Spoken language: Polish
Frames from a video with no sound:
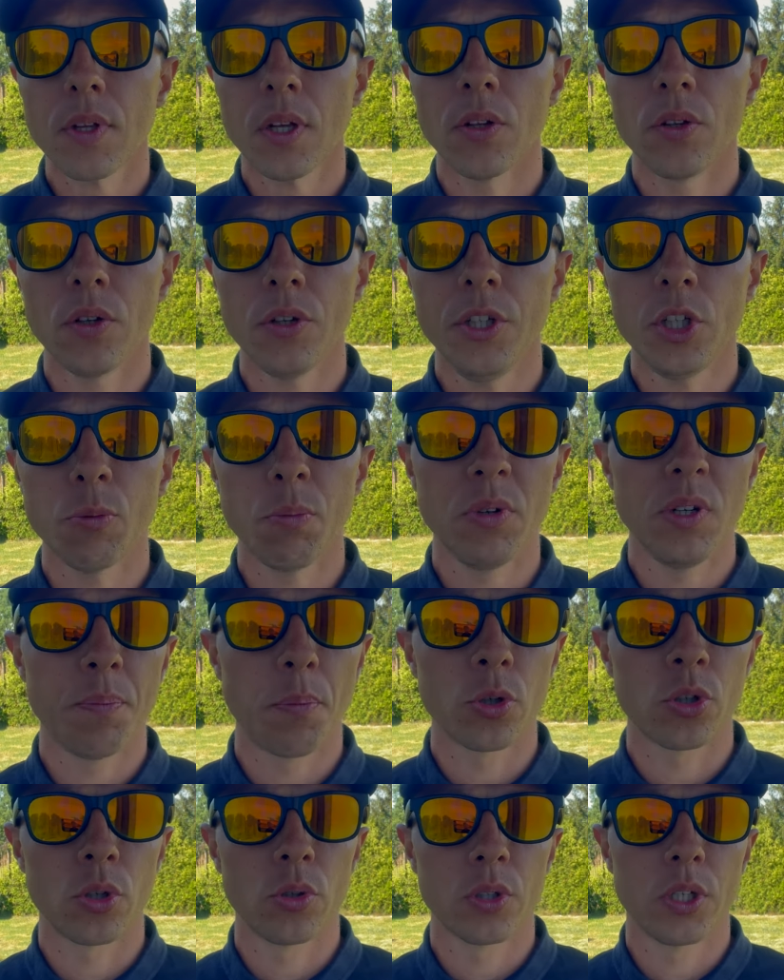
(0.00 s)
No i to były
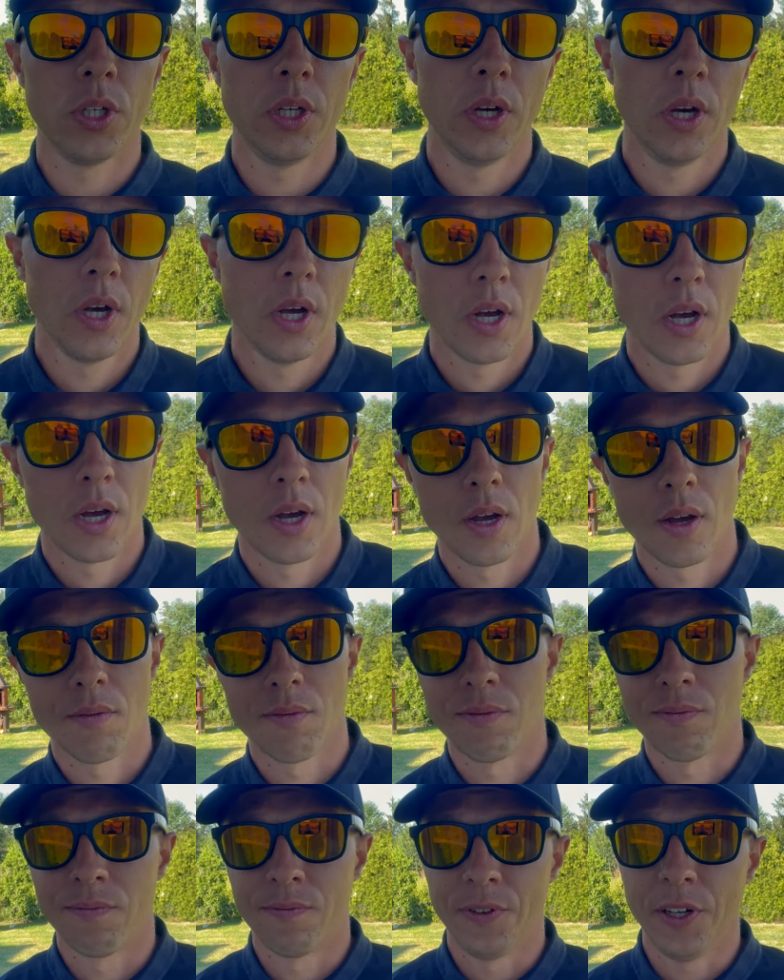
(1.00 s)
początki
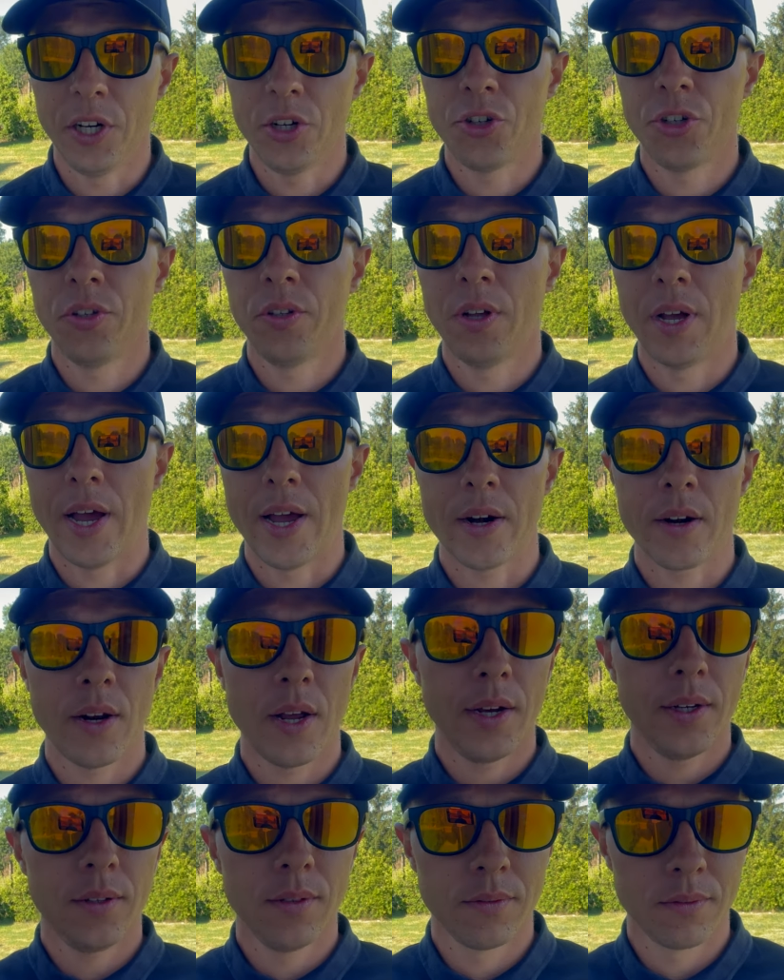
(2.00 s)
Virgin
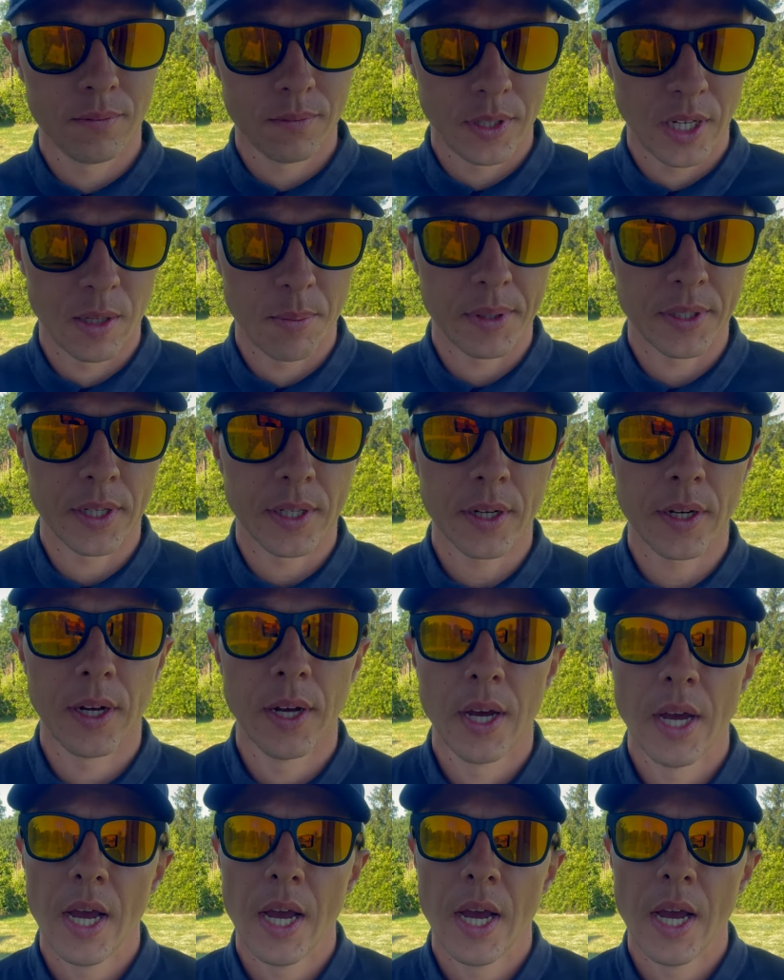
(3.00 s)
Airline, chyba tak.